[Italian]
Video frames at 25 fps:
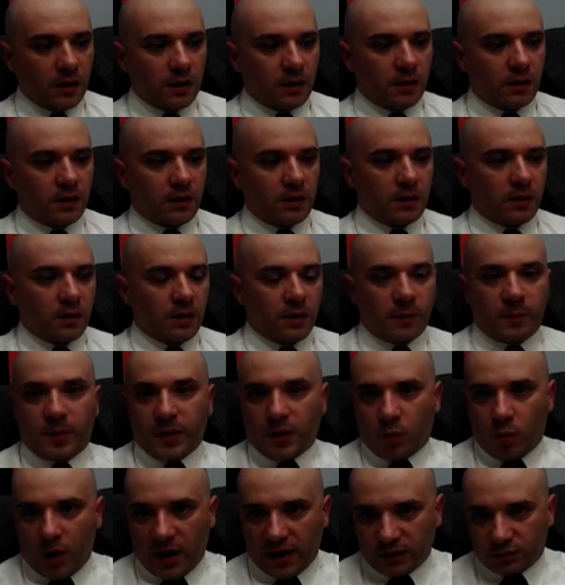Eh,
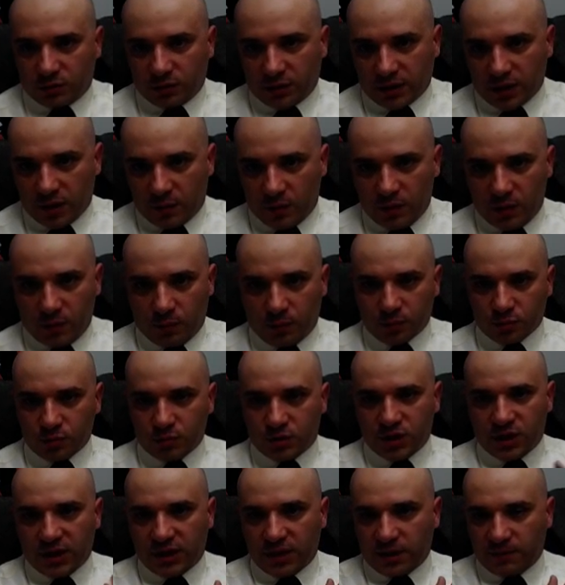per quanto anche quello può
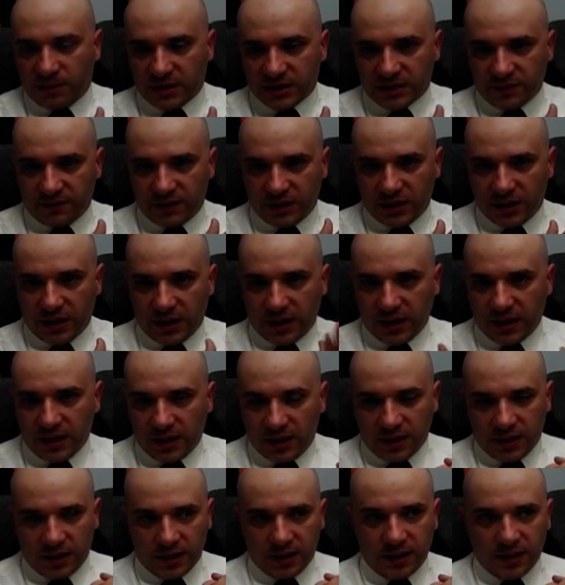succedere, basta
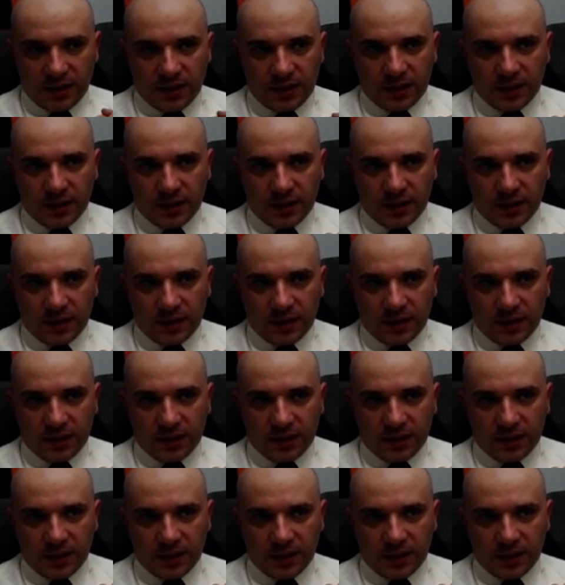vedere le,